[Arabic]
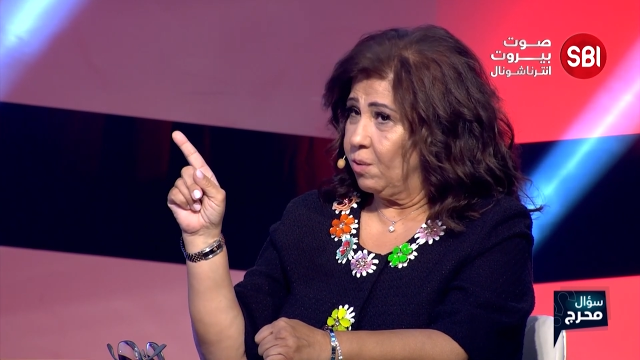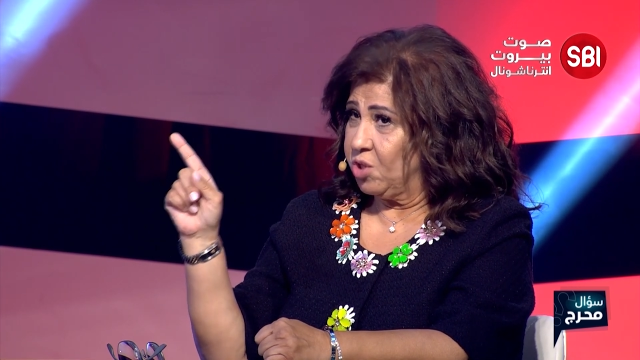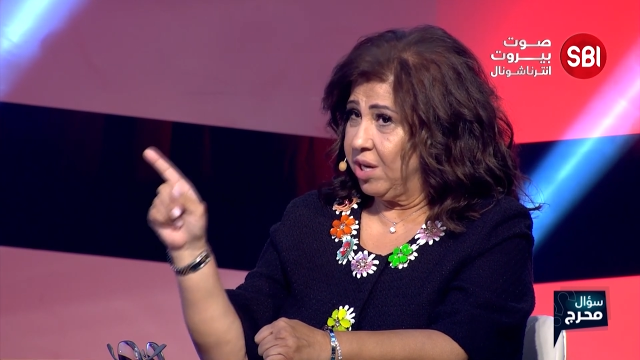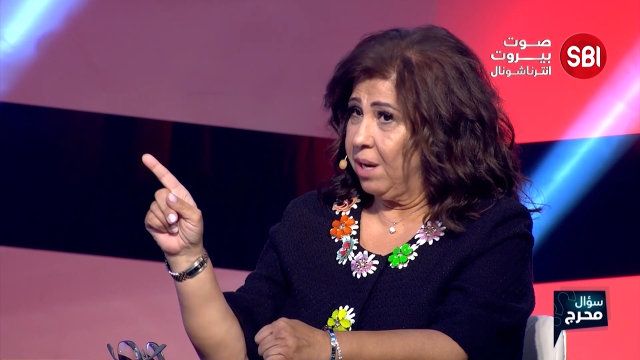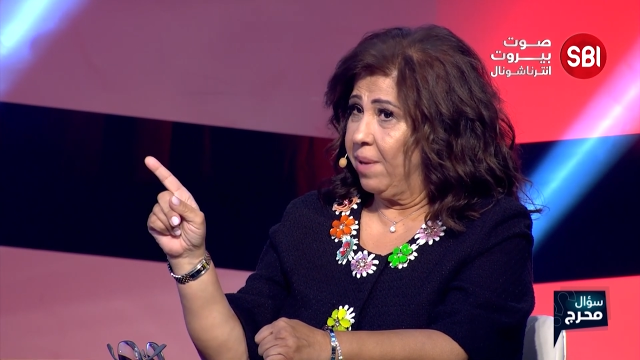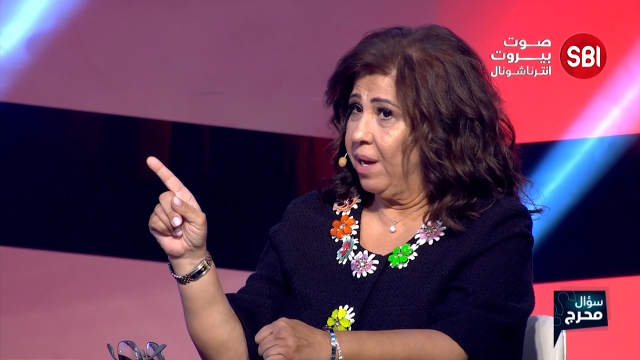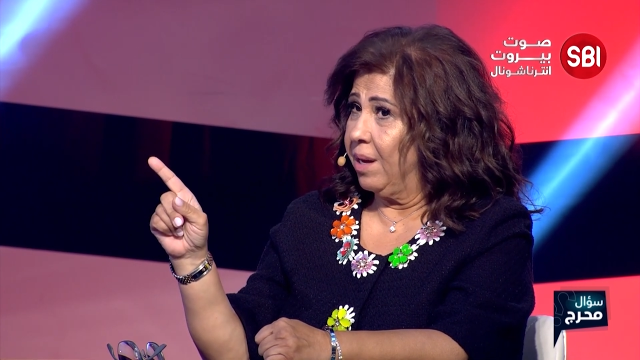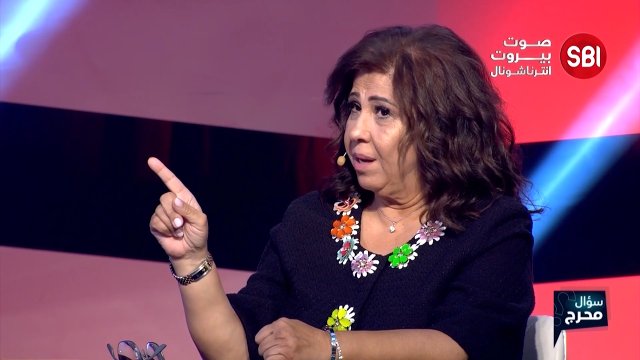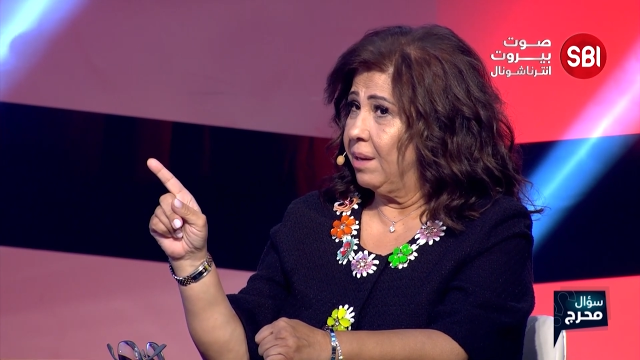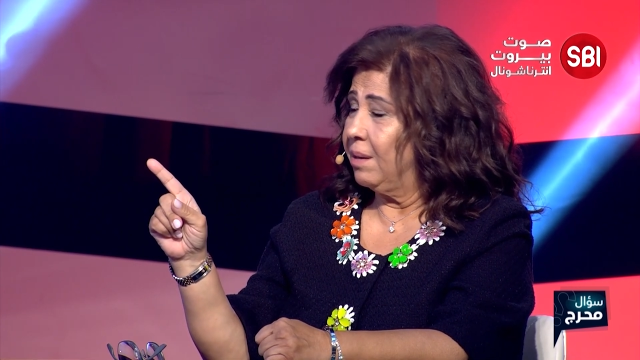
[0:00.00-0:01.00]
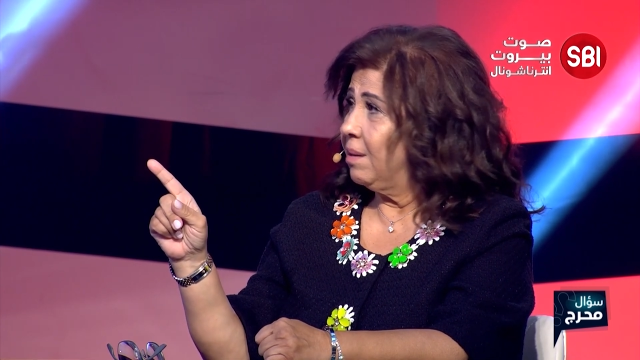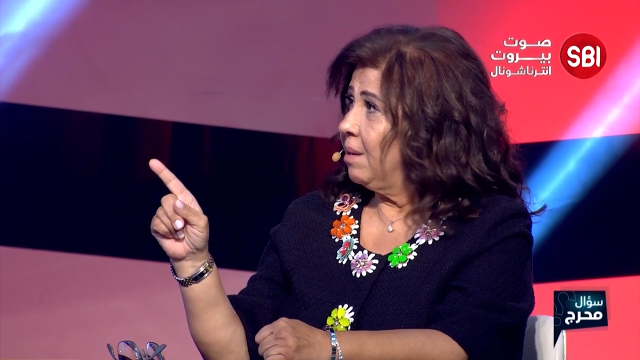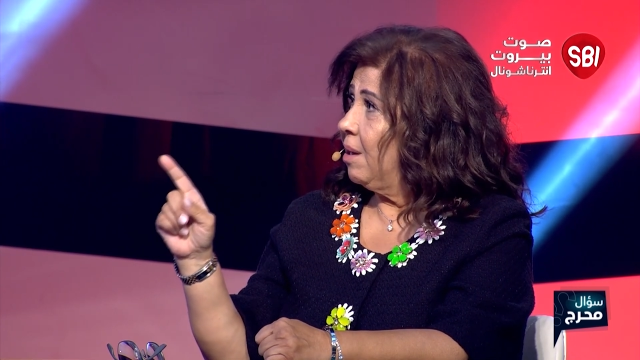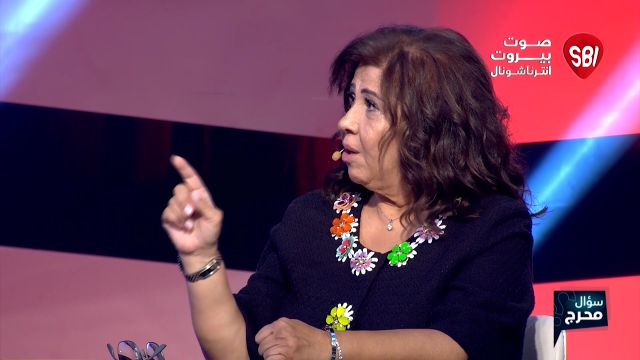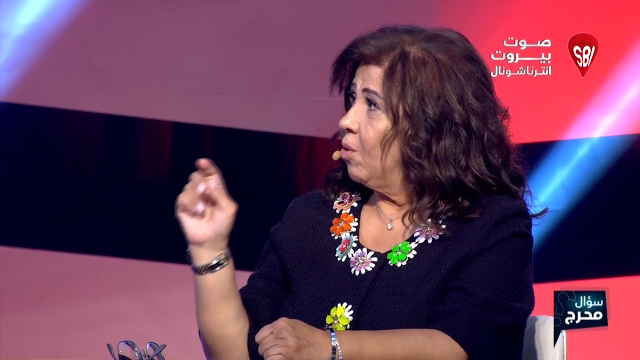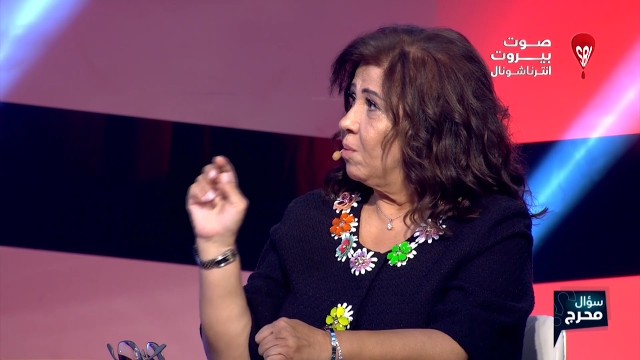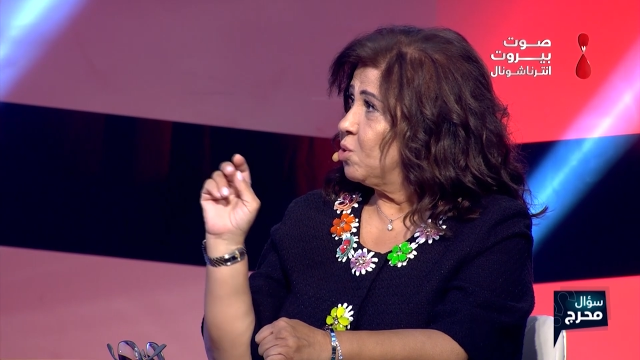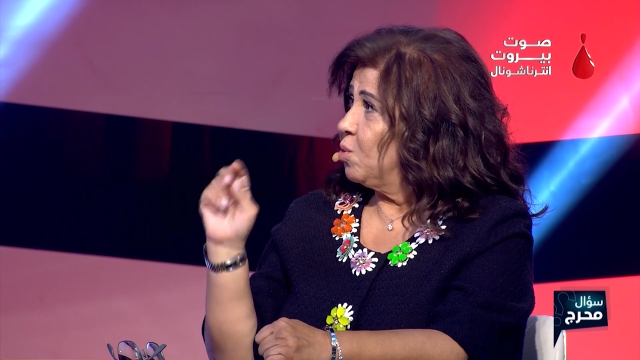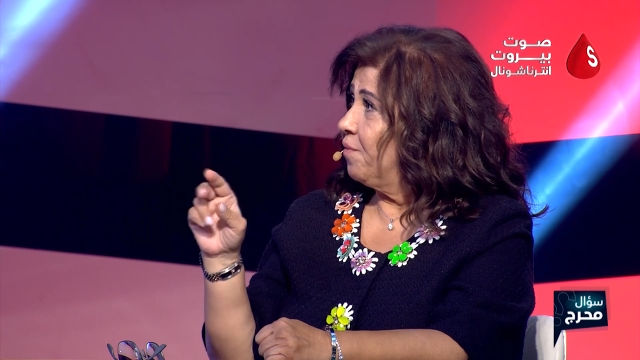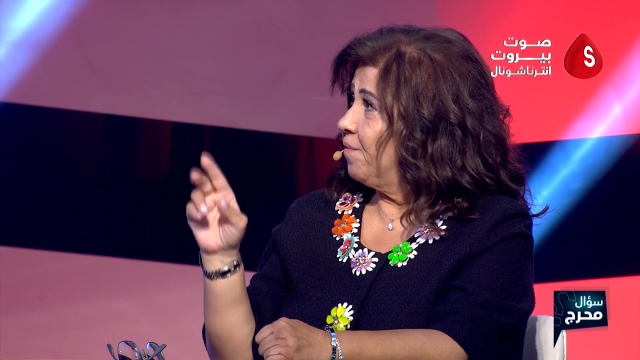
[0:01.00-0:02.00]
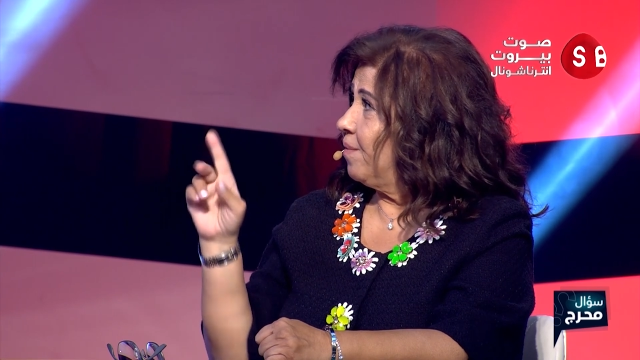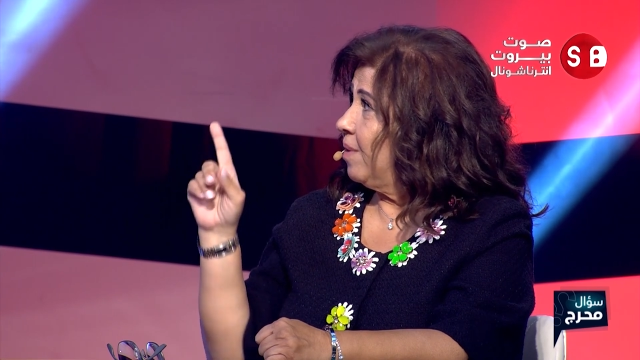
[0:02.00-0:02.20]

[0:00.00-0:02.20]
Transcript: والشيخ بهاء وبشوف